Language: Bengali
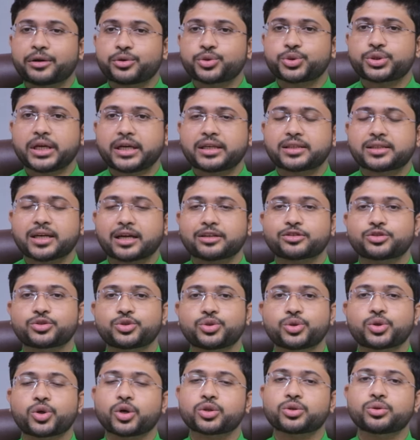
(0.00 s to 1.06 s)
মানসিক
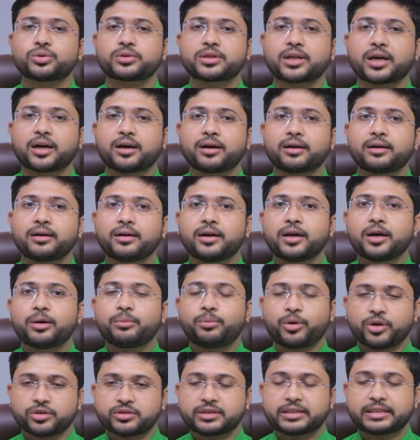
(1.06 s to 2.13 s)
স্বাস্থ্য কতটা
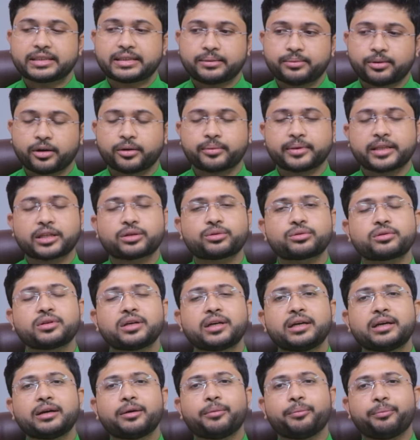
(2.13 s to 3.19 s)
পজিটিভ হবে দেখুন
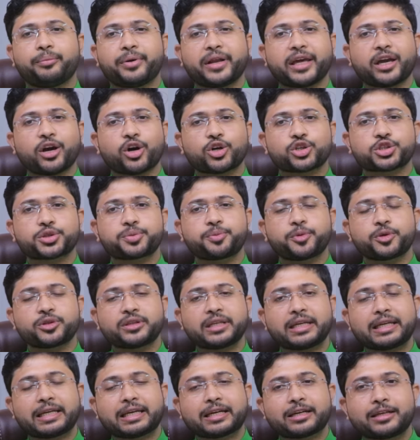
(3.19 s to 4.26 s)

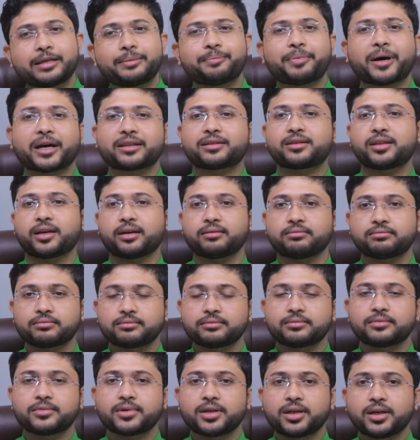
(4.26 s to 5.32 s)
বৃহস্পতির কৃপাতে
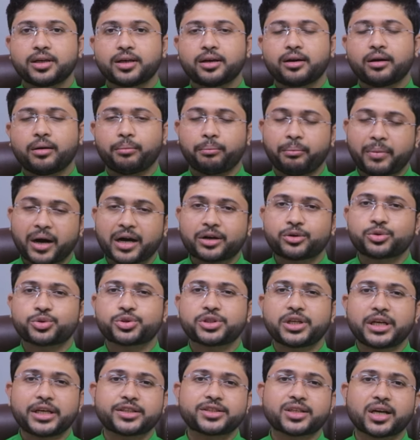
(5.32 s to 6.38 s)

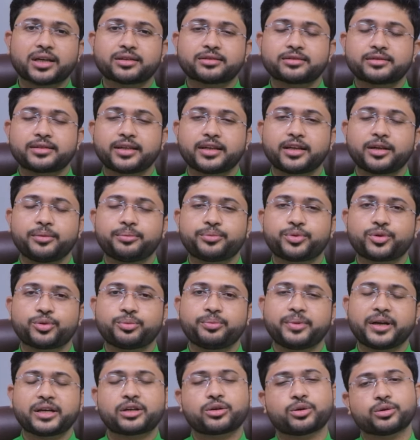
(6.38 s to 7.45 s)
মানসিক স্বাস্থ্যের
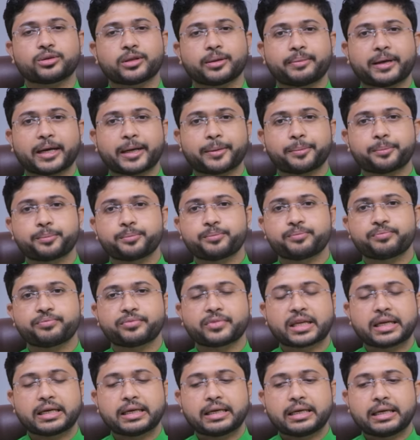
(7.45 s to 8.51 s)
ইম্প্রুভমেন্ট হতে পারে
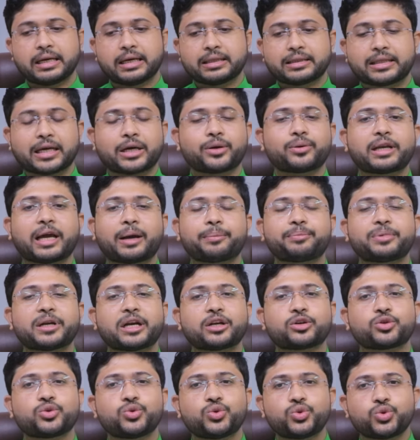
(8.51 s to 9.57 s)
তাহলে
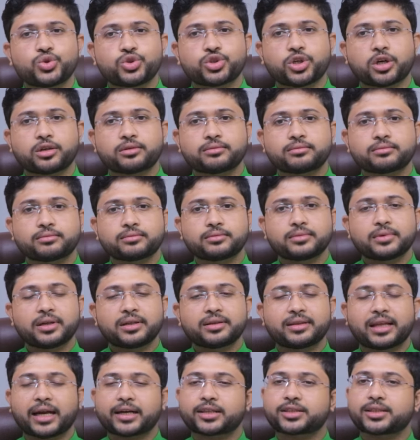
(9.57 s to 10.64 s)
আপনার গুরুজন
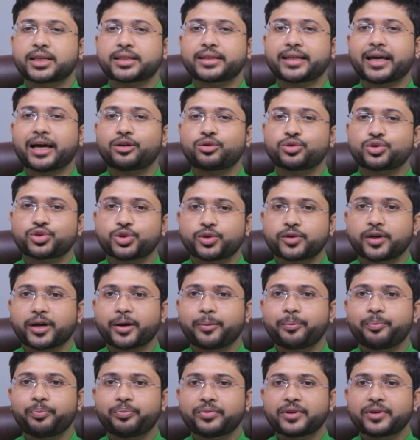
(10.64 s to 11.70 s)
তার সাথে আলোচনা